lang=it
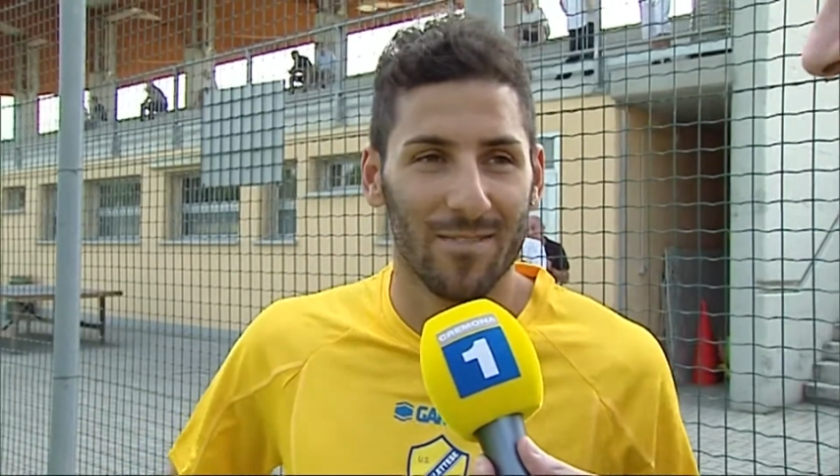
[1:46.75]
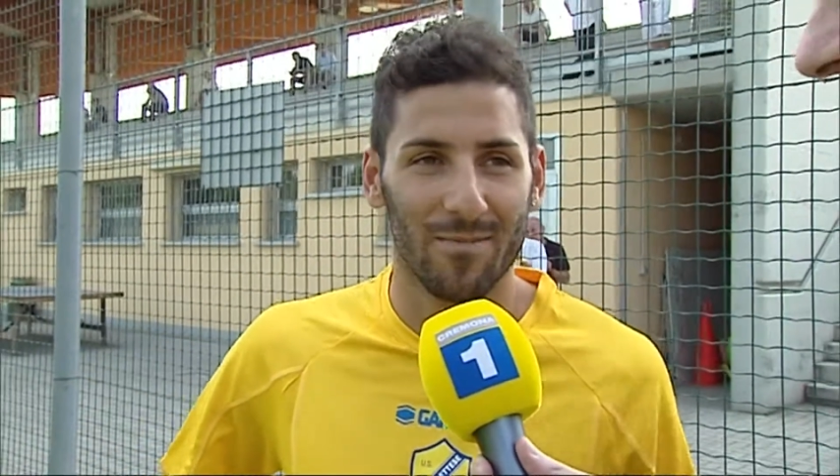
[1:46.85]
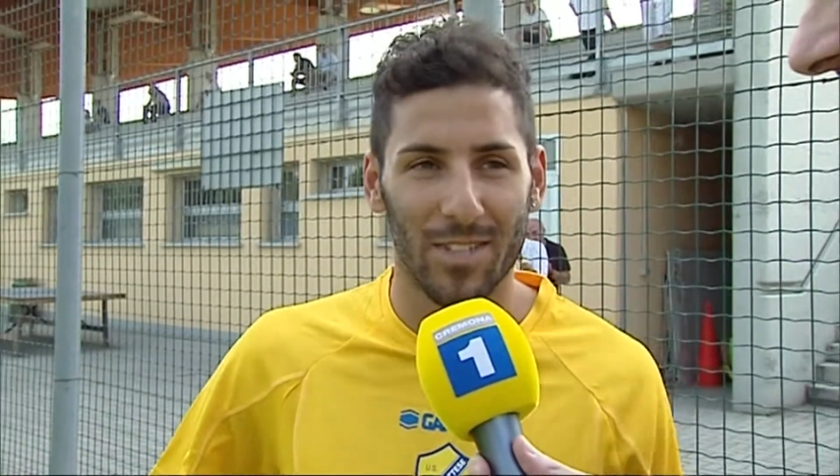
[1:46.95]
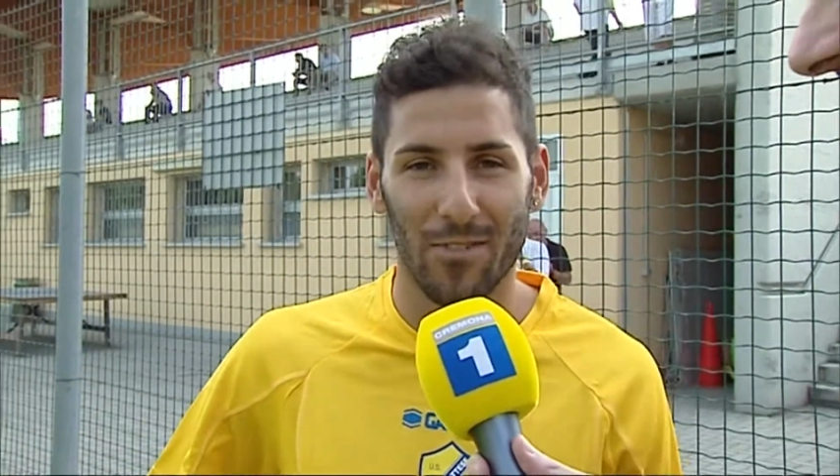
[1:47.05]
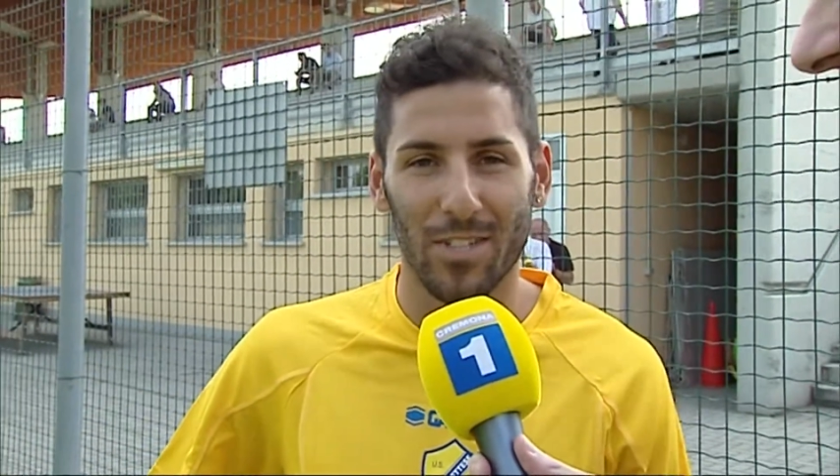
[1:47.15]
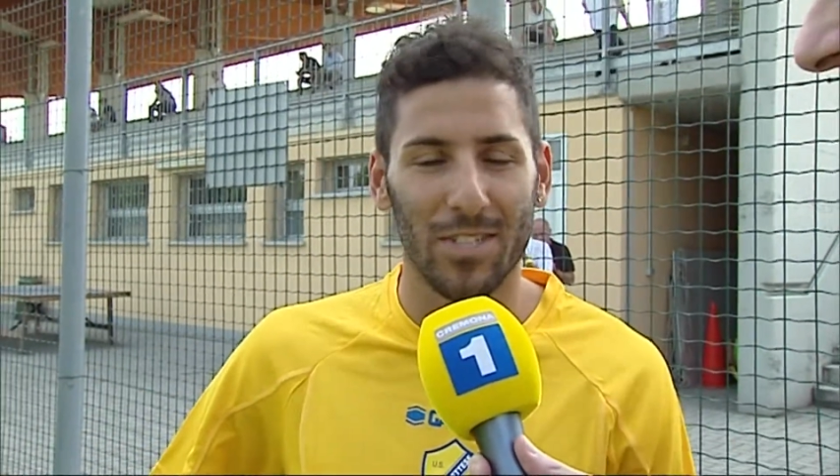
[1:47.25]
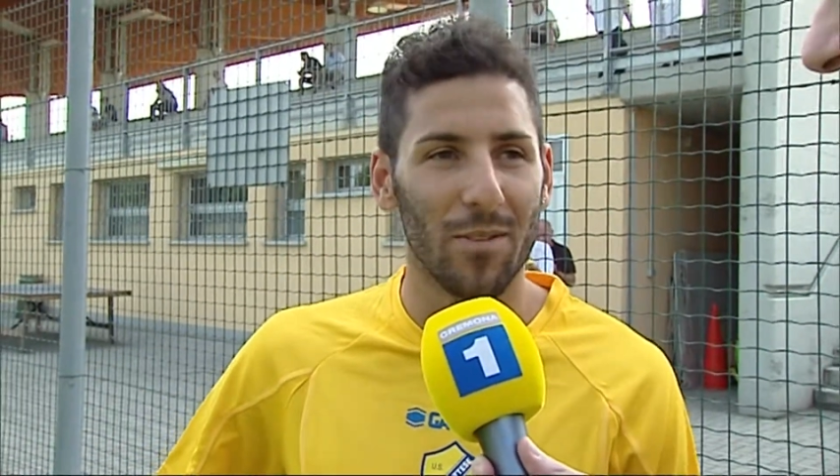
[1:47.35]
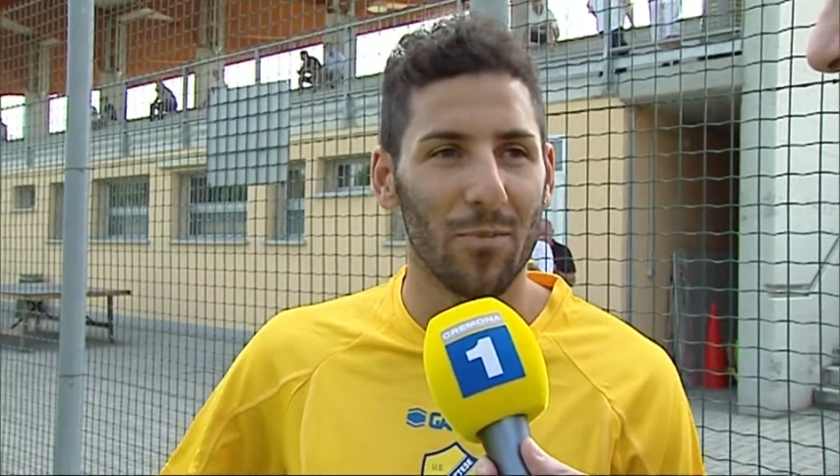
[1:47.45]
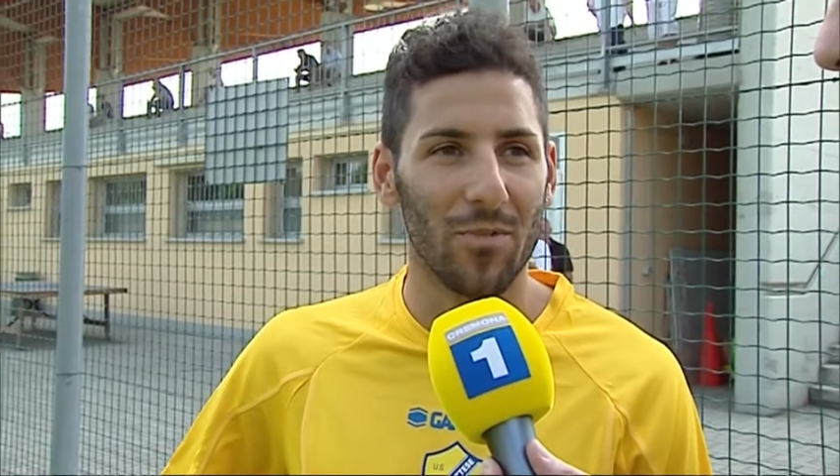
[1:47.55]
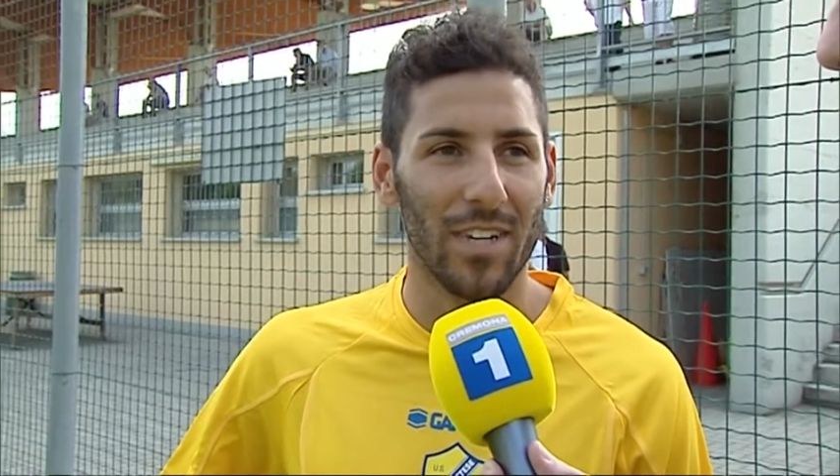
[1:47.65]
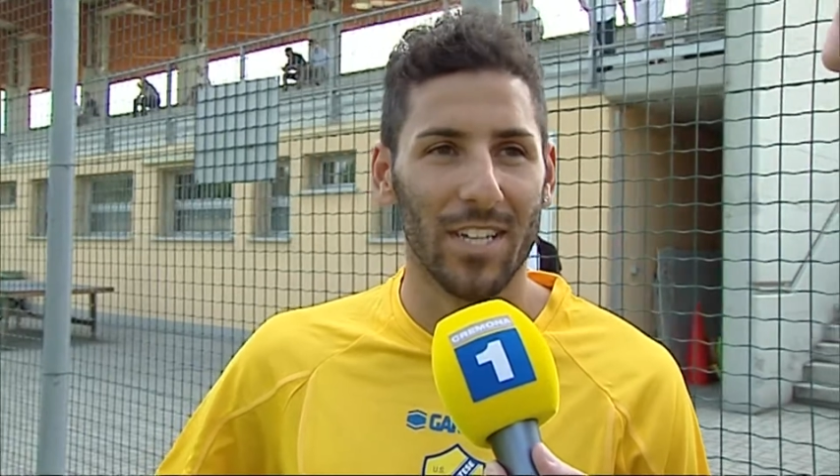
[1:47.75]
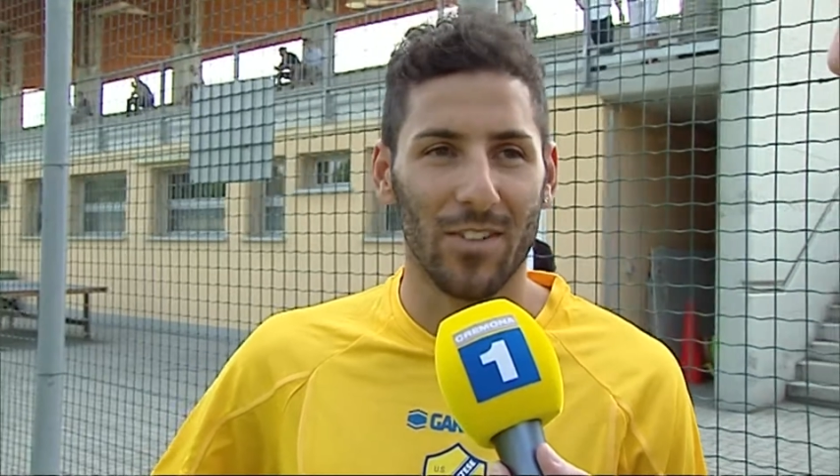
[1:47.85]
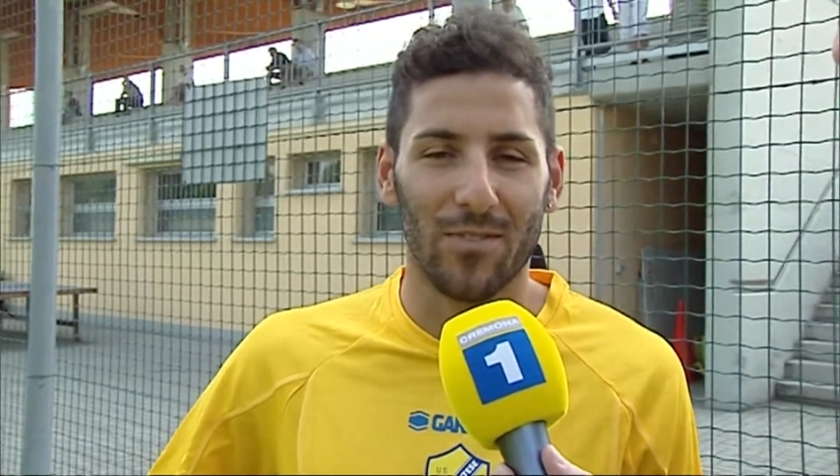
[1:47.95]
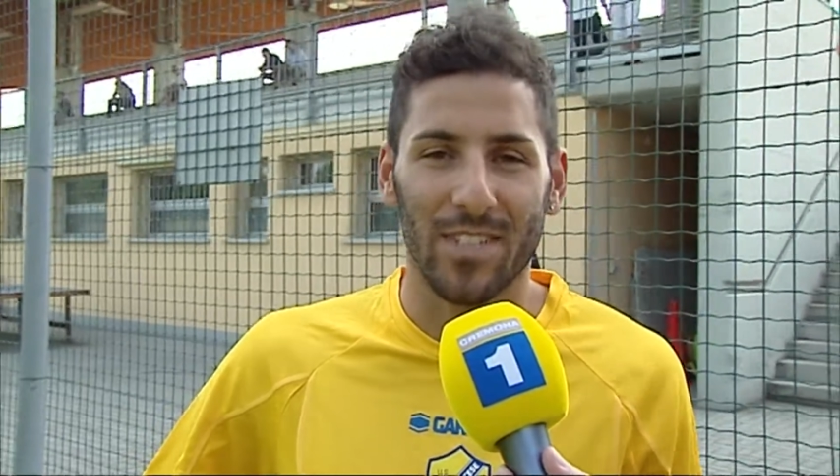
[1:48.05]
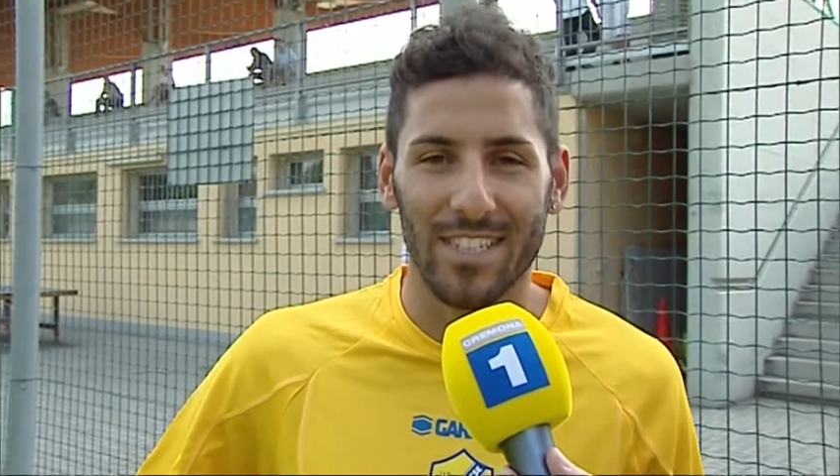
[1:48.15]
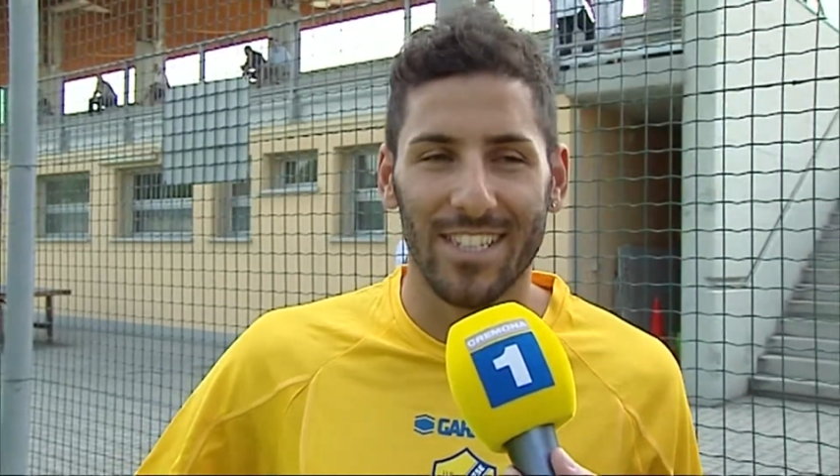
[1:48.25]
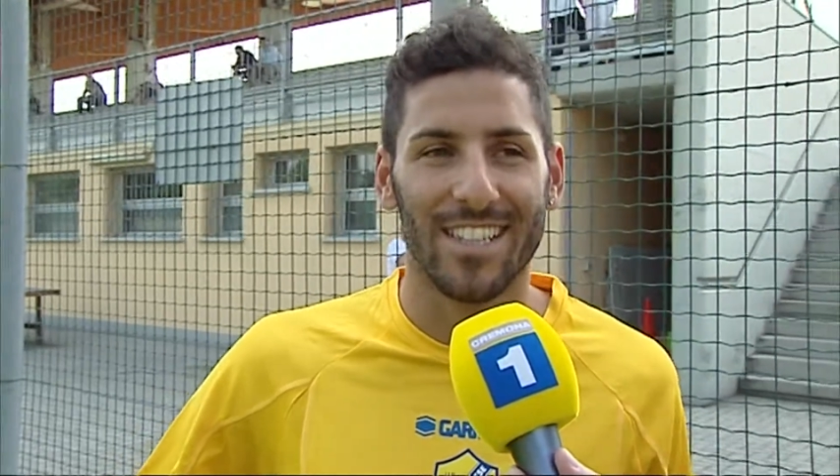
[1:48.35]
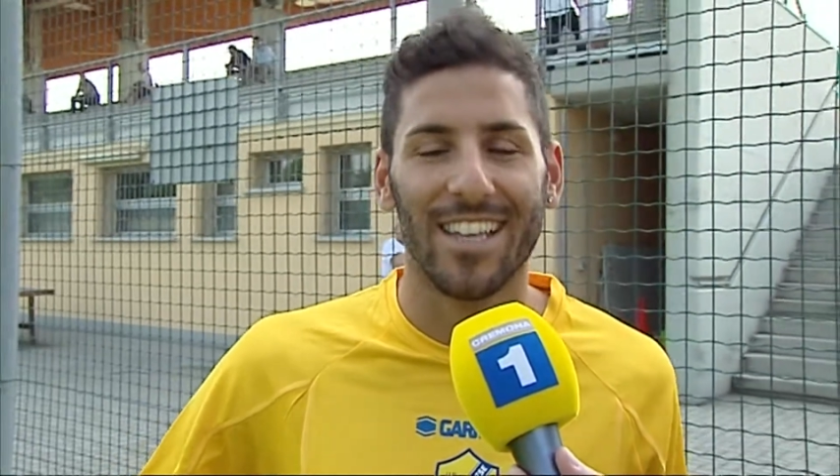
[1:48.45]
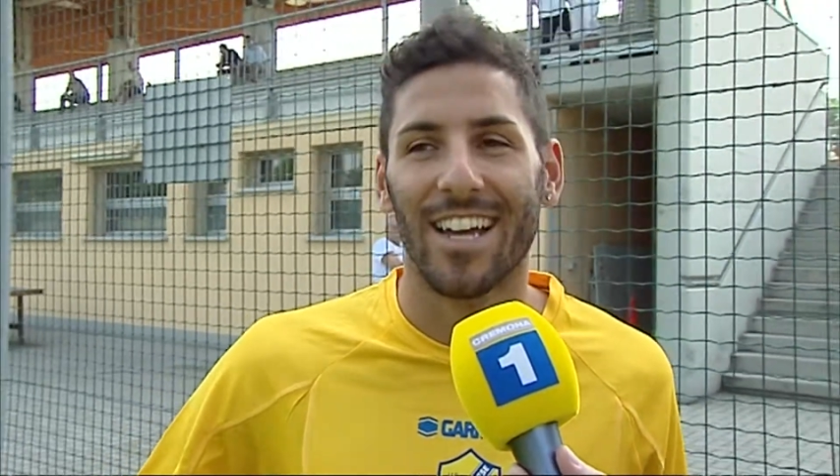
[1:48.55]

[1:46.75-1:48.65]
mi trovo a essere il più vecchio, ho 27